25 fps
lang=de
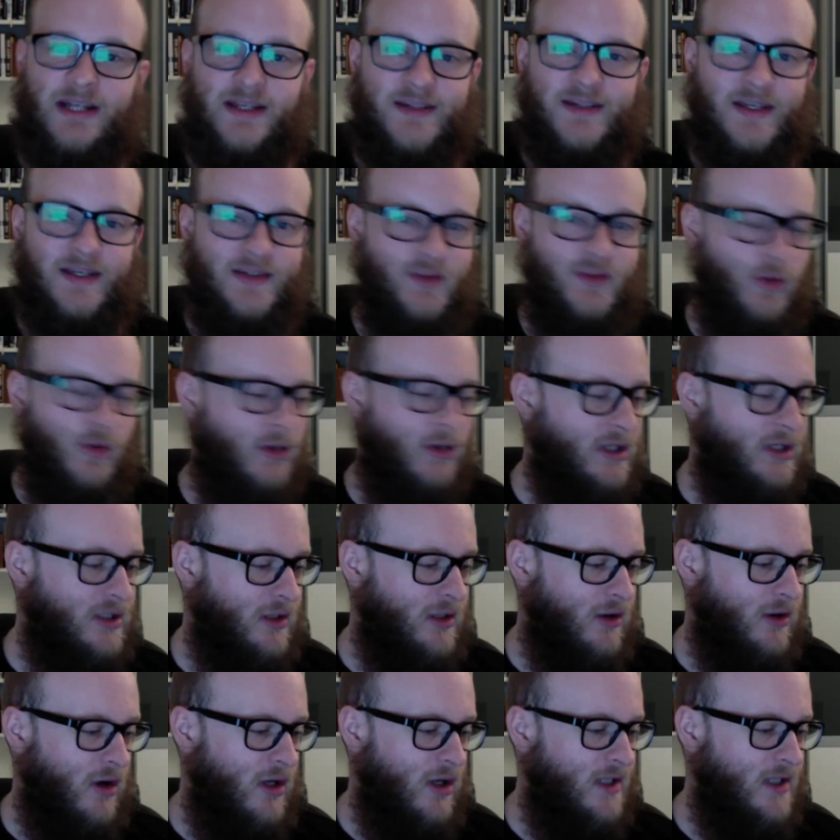
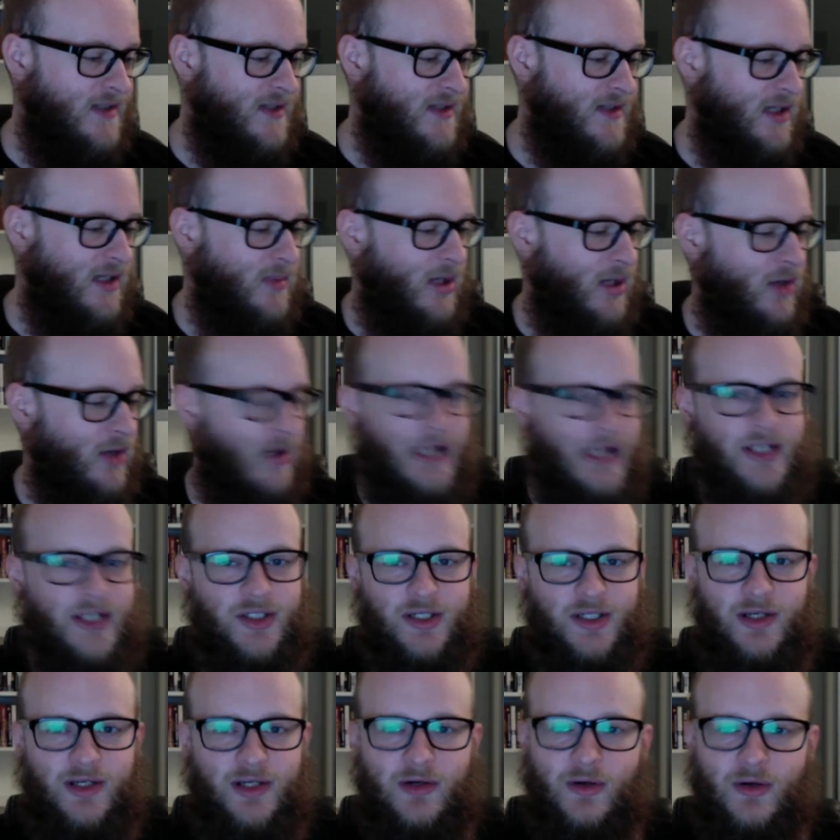historische
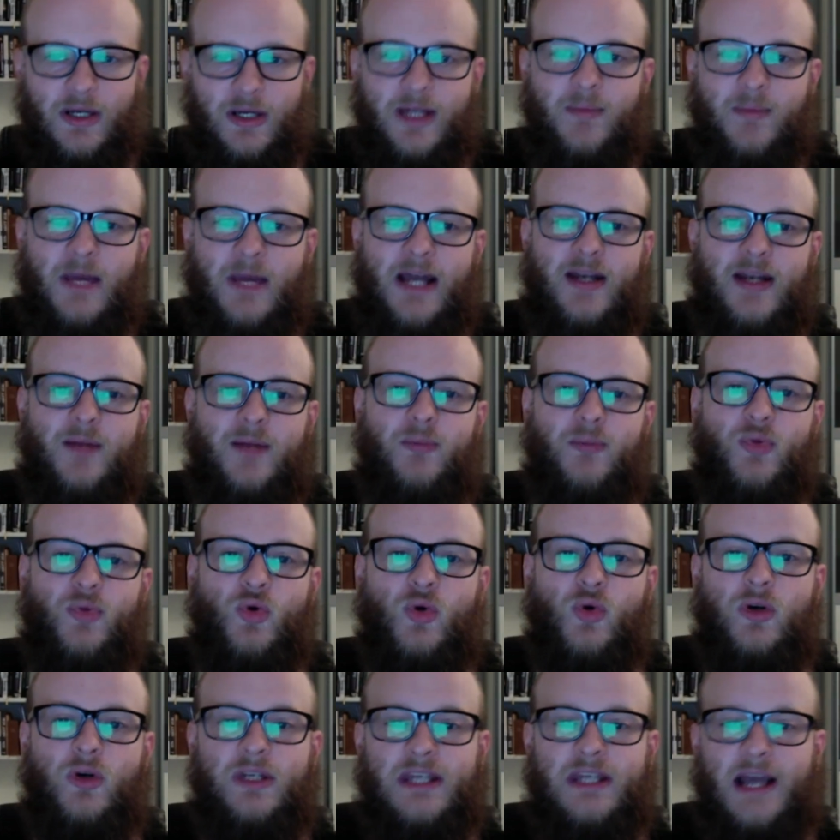Gold-Silber-Ratio in meinem
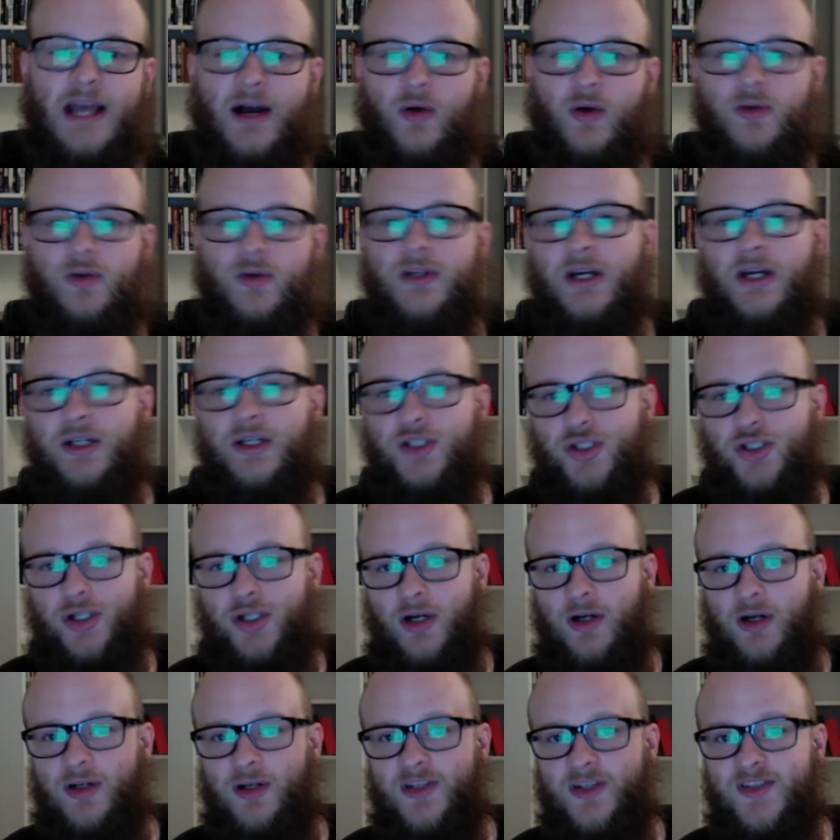Buch Buch
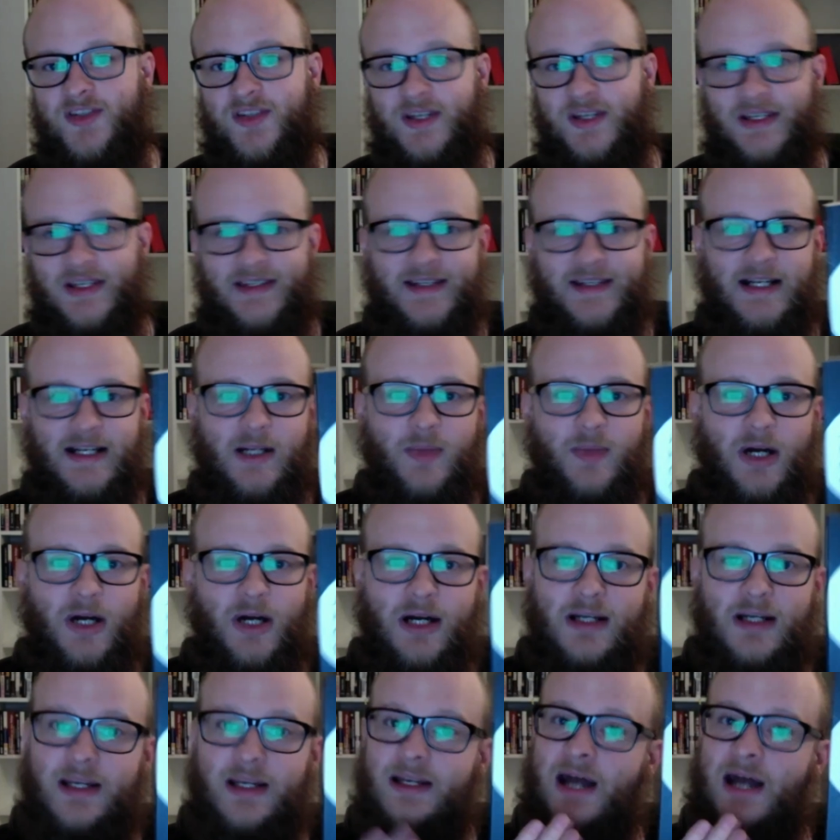Jahrhundertchance
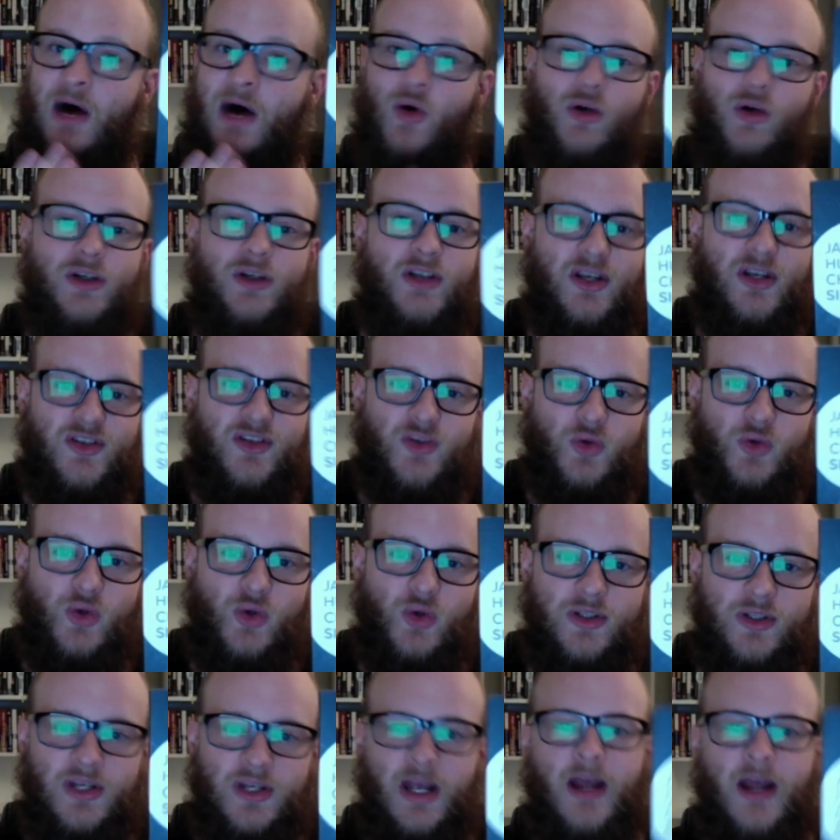Silber genau
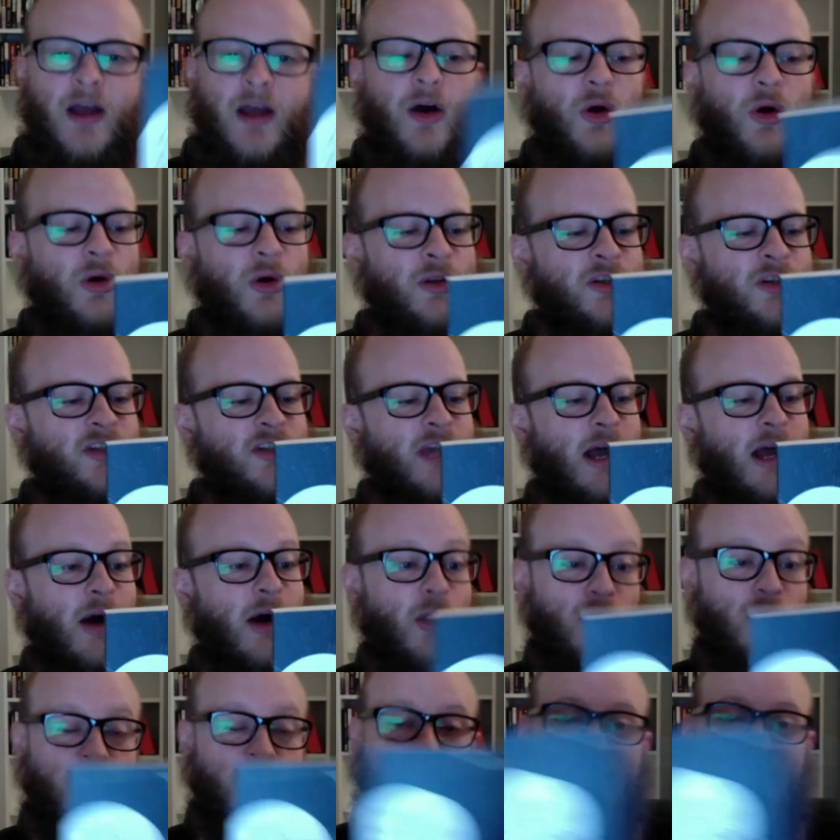untersucht und
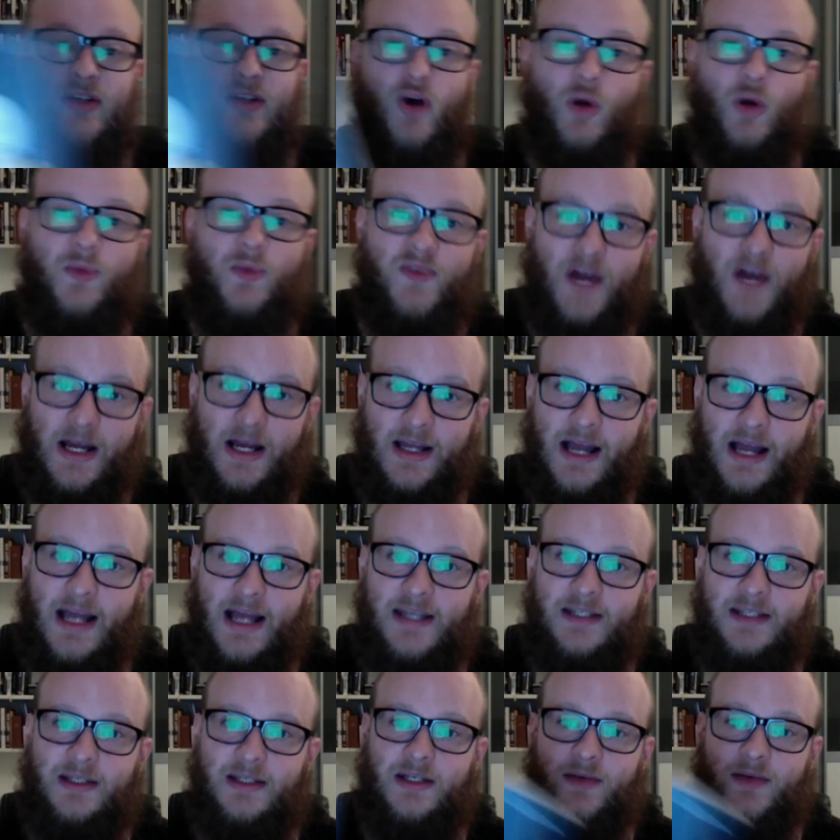auch mit
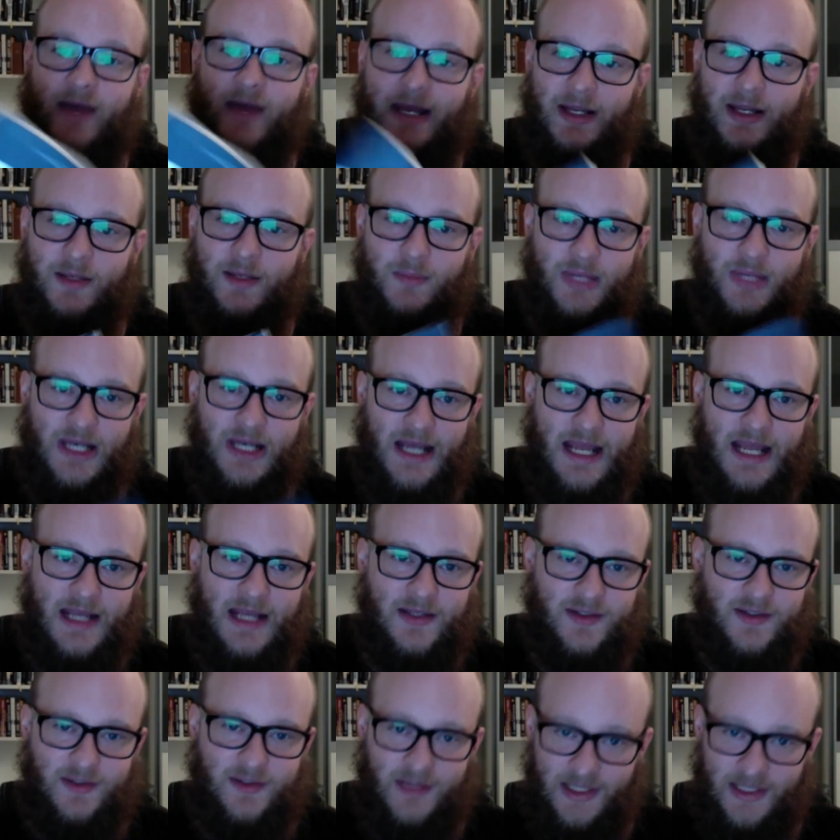umfangreichen Quellen
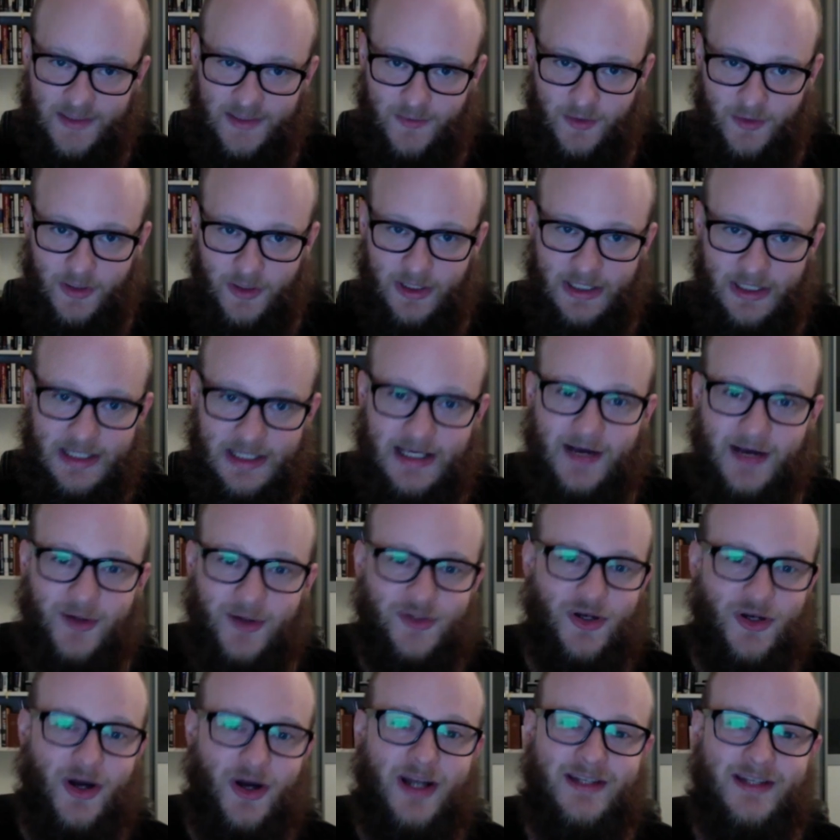belegt. Das würde hier
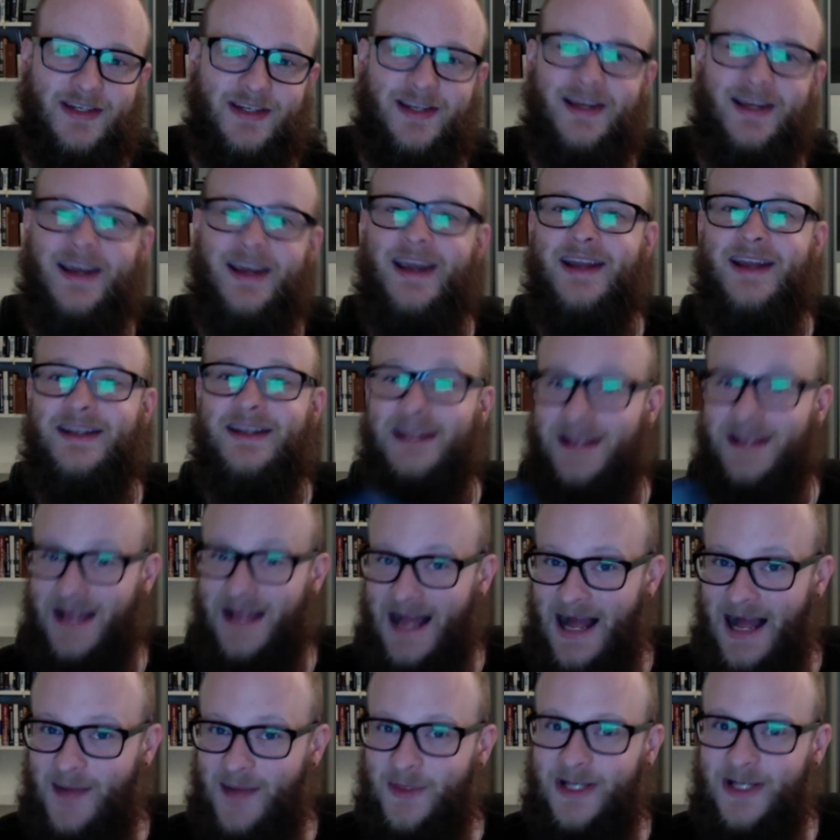und heute den
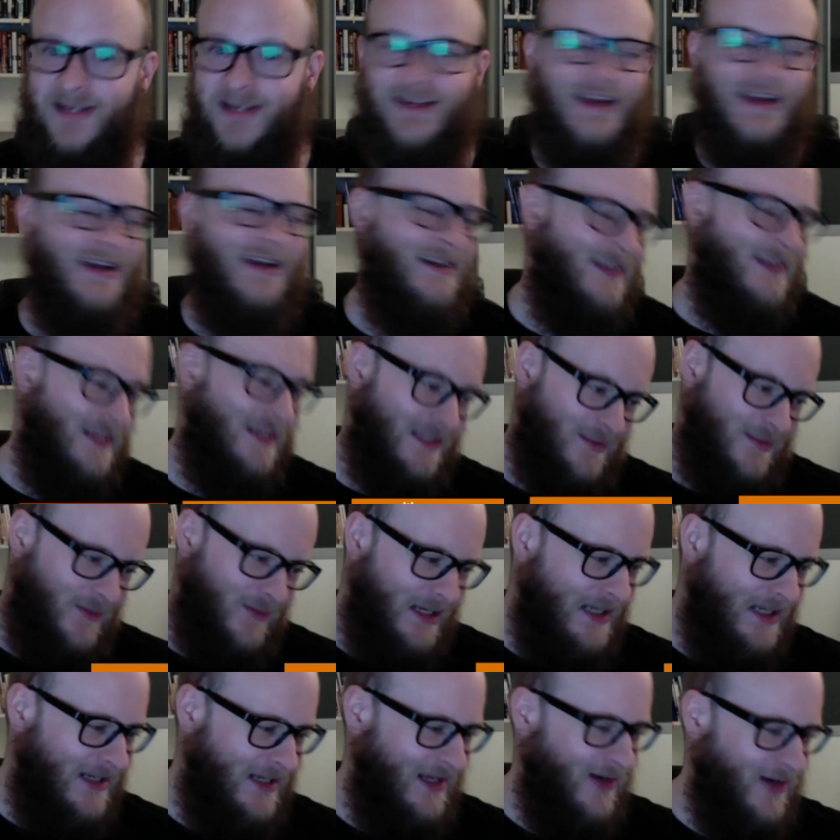Rahmen des
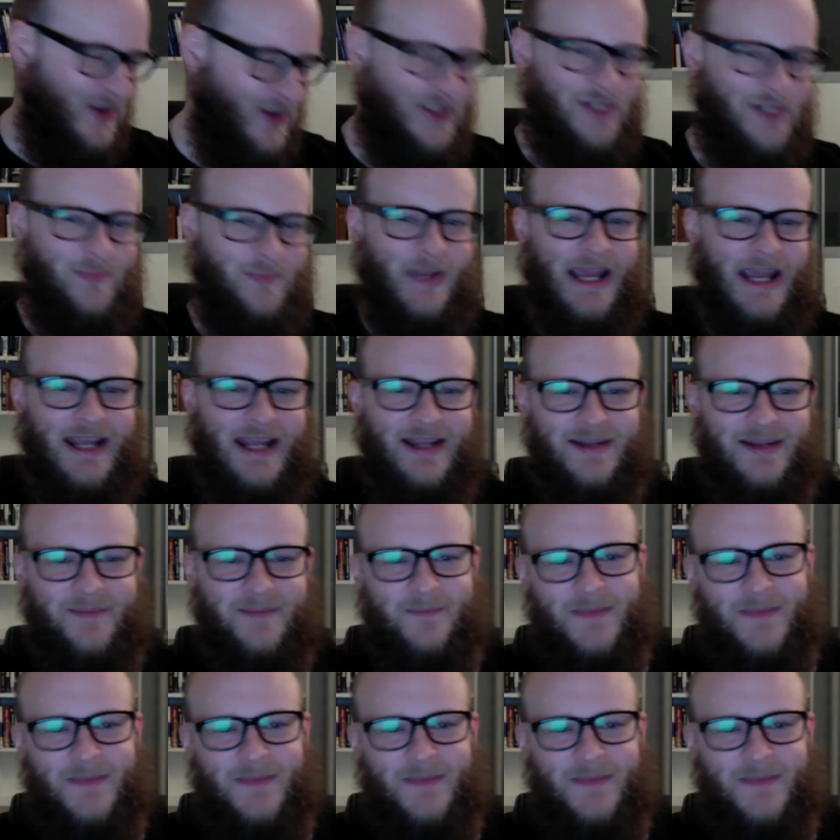Videos sprengen.